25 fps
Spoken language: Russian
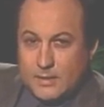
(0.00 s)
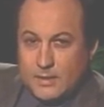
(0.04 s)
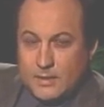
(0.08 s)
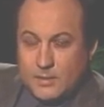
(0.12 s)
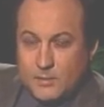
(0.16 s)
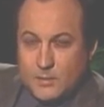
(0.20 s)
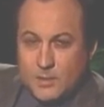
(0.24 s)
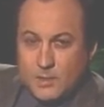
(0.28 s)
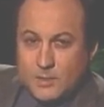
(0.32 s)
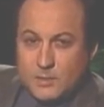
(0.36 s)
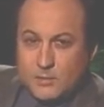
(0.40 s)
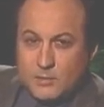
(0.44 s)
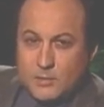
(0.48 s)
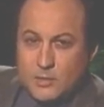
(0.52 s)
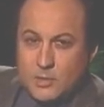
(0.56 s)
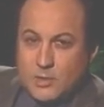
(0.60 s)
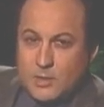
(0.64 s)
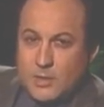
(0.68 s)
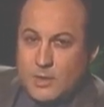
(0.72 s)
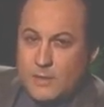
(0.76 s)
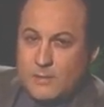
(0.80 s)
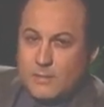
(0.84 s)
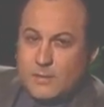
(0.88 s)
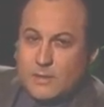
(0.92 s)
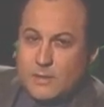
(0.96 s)
Имя этого
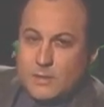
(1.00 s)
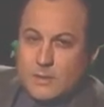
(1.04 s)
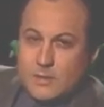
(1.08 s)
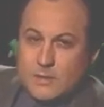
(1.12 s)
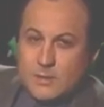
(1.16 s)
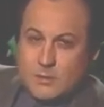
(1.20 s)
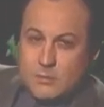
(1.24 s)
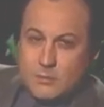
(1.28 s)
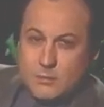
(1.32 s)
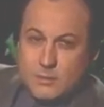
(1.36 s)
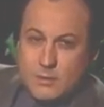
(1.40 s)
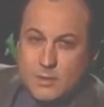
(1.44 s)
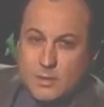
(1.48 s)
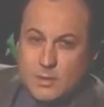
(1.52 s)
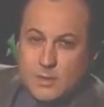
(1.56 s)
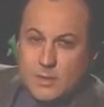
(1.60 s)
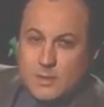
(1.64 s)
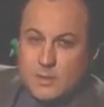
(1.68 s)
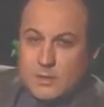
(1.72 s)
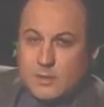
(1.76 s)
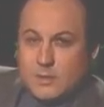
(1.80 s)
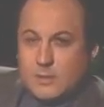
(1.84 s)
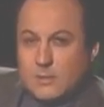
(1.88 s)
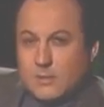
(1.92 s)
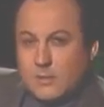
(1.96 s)
человека
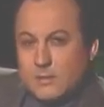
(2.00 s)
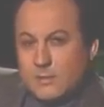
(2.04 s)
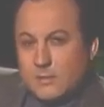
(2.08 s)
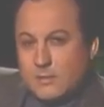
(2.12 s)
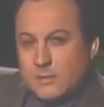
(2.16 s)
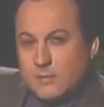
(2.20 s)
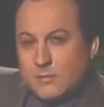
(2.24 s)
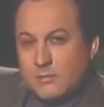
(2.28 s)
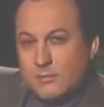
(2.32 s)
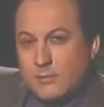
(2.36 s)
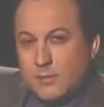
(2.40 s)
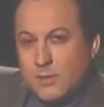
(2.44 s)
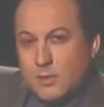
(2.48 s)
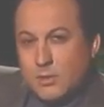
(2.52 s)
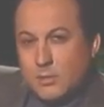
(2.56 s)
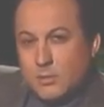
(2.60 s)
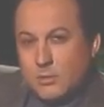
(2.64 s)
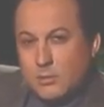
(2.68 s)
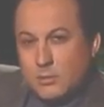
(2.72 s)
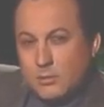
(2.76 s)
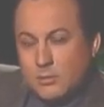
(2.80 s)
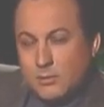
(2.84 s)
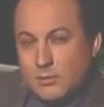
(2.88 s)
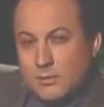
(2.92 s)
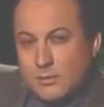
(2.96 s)
было в
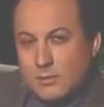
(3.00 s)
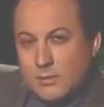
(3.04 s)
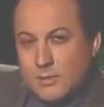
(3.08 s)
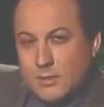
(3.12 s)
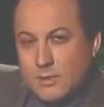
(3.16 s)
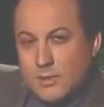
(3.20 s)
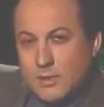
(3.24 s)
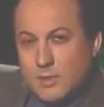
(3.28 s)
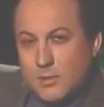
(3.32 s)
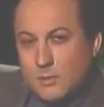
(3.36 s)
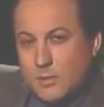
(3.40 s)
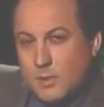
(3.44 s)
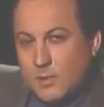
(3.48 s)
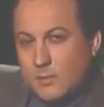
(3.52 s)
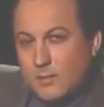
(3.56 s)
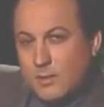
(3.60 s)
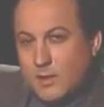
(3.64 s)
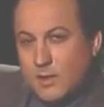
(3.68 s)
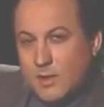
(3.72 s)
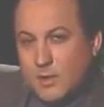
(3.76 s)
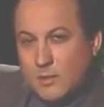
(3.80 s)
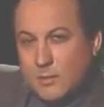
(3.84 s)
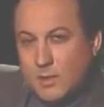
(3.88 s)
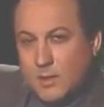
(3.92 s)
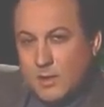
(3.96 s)
ряду с теми
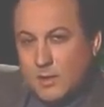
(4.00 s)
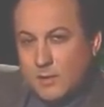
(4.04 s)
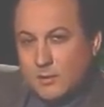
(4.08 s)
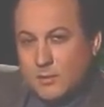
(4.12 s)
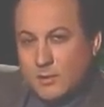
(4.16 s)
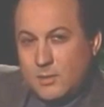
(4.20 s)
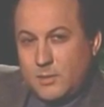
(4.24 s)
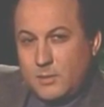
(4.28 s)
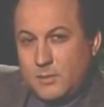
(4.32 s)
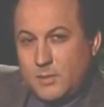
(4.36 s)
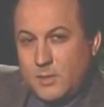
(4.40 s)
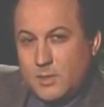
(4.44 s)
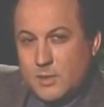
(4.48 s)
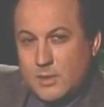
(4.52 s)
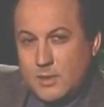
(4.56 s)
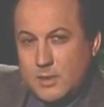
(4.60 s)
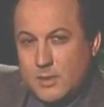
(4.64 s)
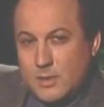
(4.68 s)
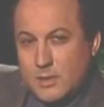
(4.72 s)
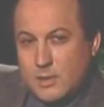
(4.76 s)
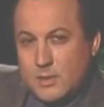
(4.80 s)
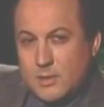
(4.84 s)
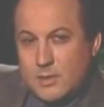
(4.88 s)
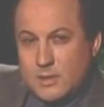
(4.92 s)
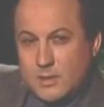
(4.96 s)
явлениями, которые
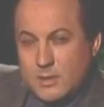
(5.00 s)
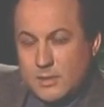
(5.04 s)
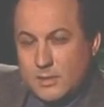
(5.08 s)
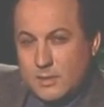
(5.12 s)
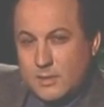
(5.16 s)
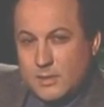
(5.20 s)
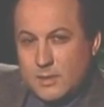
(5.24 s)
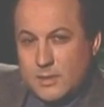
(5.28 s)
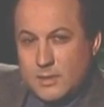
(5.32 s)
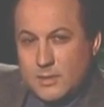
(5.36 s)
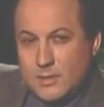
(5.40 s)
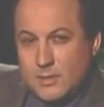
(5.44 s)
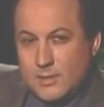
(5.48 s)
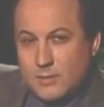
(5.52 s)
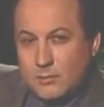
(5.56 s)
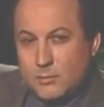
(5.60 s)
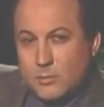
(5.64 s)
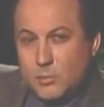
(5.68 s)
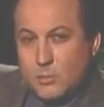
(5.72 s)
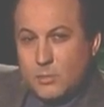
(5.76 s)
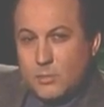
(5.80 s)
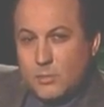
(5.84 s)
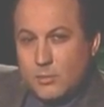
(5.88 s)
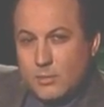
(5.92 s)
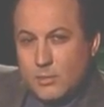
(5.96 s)
пришлись на
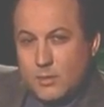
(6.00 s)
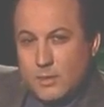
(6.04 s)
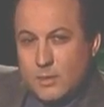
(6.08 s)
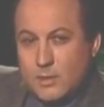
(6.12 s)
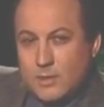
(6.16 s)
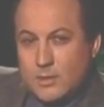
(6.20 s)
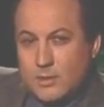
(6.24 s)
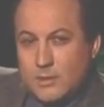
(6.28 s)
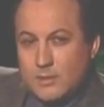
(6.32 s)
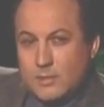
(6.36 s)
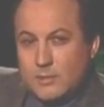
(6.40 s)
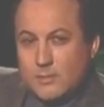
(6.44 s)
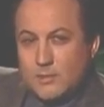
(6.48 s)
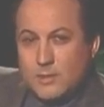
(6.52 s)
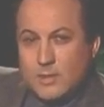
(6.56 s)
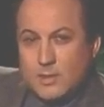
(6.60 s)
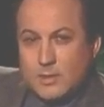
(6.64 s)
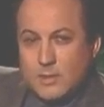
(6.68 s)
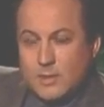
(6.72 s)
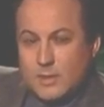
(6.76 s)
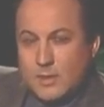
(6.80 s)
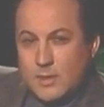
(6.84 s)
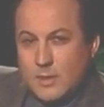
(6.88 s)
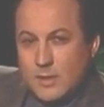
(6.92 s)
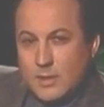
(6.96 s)
эпоху
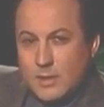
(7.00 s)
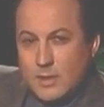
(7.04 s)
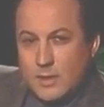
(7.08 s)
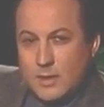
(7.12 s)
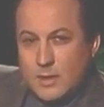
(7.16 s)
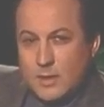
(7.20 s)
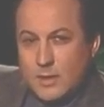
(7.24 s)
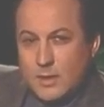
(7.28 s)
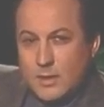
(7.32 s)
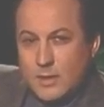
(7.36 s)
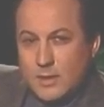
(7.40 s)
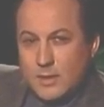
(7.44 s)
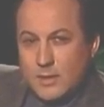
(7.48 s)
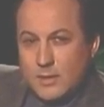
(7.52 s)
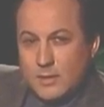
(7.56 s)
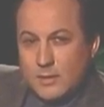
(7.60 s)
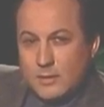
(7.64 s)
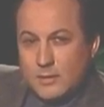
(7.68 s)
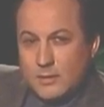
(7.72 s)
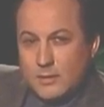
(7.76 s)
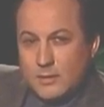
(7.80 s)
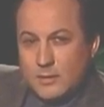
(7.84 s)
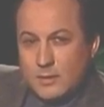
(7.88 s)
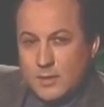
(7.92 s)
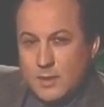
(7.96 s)
расцвета, э,
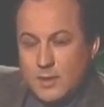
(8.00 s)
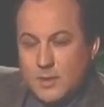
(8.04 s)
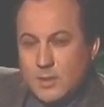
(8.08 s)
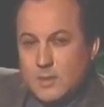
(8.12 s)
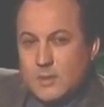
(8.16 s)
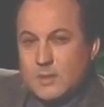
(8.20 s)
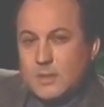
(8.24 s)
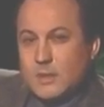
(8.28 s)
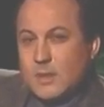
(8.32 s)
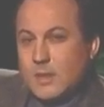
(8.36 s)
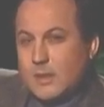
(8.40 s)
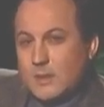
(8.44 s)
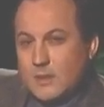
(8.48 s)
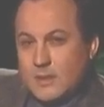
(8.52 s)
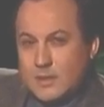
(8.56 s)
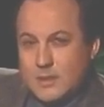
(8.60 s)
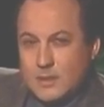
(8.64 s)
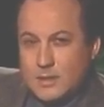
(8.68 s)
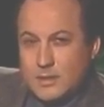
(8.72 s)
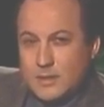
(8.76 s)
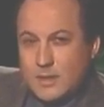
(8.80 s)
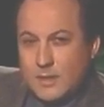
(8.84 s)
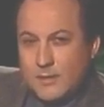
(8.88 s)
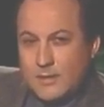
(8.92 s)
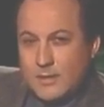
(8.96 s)

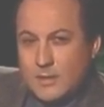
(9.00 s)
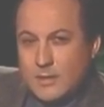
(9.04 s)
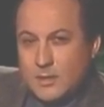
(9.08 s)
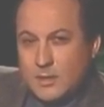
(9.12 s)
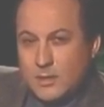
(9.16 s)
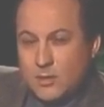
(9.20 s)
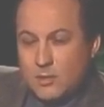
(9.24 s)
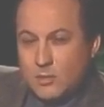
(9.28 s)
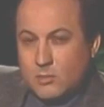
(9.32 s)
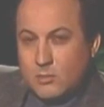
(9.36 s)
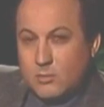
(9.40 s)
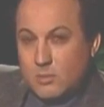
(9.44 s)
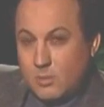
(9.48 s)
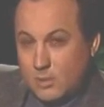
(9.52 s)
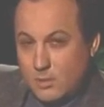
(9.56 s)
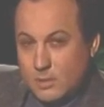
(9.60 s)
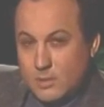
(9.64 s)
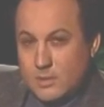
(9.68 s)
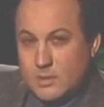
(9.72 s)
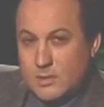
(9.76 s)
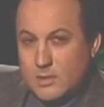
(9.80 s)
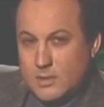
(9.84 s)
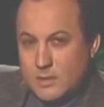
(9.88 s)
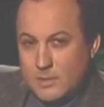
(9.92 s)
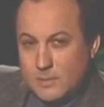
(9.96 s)
ренессанса советской
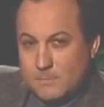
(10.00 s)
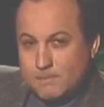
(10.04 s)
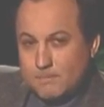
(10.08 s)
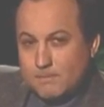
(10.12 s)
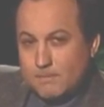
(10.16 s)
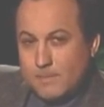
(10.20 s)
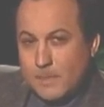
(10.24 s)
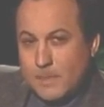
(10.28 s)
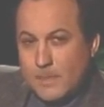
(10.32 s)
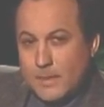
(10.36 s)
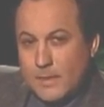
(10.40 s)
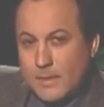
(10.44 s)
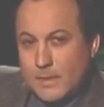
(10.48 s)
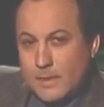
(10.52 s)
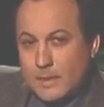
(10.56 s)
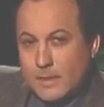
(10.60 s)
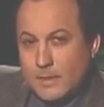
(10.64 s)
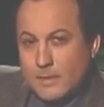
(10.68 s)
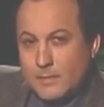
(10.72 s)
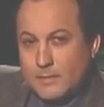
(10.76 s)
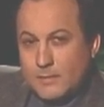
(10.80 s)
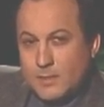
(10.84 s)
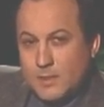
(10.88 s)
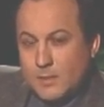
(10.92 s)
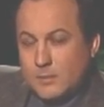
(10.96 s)
гордости.
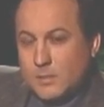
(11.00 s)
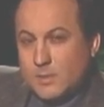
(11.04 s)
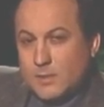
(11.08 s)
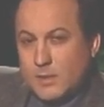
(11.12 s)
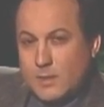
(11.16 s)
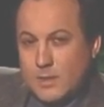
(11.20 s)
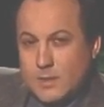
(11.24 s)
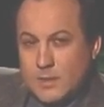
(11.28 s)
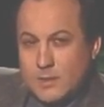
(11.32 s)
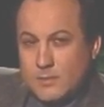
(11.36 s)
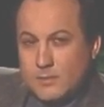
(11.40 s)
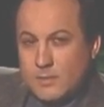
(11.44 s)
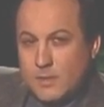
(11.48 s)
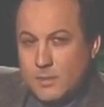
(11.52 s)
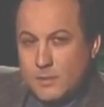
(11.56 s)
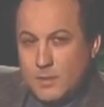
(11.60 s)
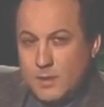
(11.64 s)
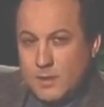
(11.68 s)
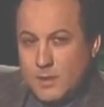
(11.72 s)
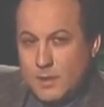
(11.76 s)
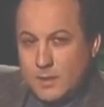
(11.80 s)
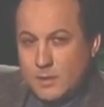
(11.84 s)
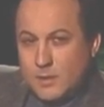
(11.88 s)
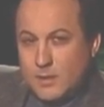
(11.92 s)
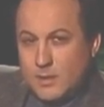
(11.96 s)
Все мы тогда с вами
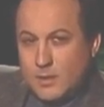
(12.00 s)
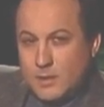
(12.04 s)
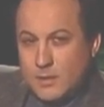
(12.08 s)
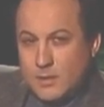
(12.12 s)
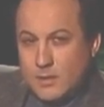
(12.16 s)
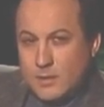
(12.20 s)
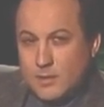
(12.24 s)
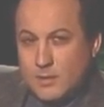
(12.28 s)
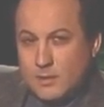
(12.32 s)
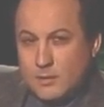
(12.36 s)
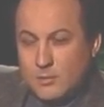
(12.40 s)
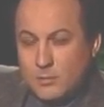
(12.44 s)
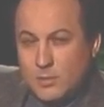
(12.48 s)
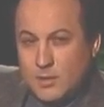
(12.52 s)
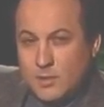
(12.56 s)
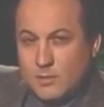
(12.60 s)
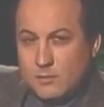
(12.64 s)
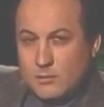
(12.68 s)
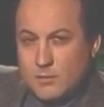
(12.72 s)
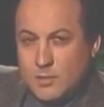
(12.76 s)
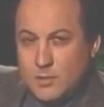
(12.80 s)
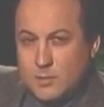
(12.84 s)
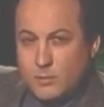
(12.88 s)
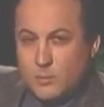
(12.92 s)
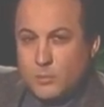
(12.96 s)
гордились
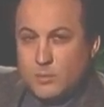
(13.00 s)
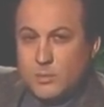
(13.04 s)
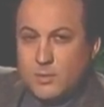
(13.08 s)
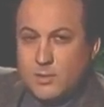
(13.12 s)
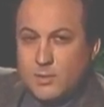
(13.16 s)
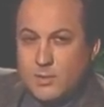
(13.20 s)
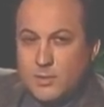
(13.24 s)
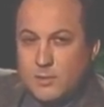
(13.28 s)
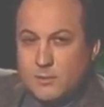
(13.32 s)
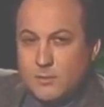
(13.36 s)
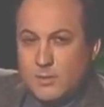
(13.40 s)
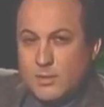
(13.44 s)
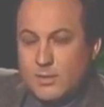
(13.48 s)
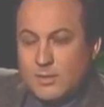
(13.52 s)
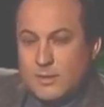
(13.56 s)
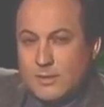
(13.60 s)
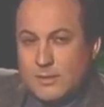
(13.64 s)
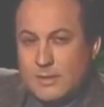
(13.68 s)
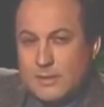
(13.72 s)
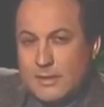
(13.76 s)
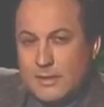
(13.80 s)
первыми спутниками,